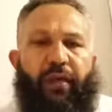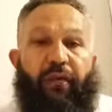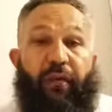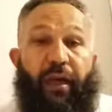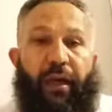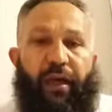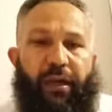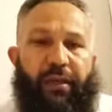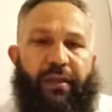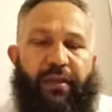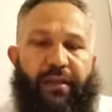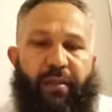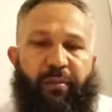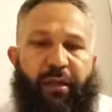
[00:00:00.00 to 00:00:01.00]
ve
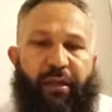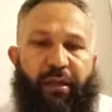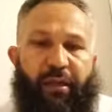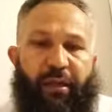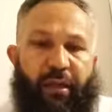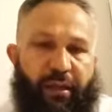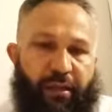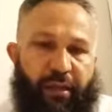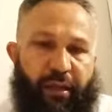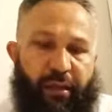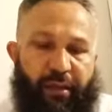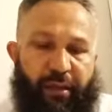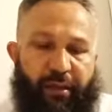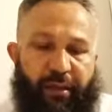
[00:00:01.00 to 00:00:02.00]
hangi zamanda yani hangi
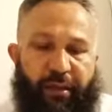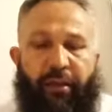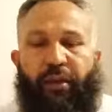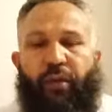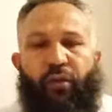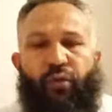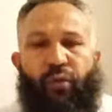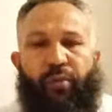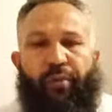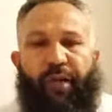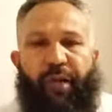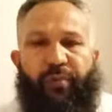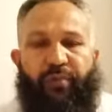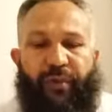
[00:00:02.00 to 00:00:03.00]
aylarda
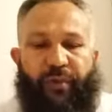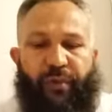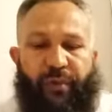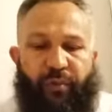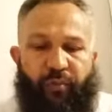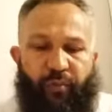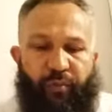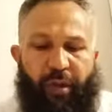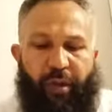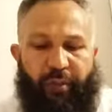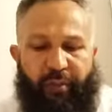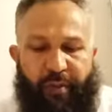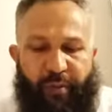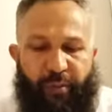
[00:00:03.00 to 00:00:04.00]
umre yapmıştır. Bu
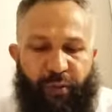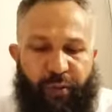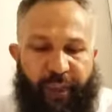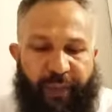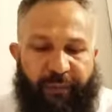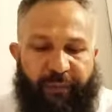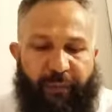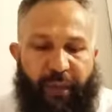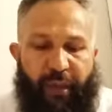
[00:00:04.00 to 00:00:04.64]
babımız böyle.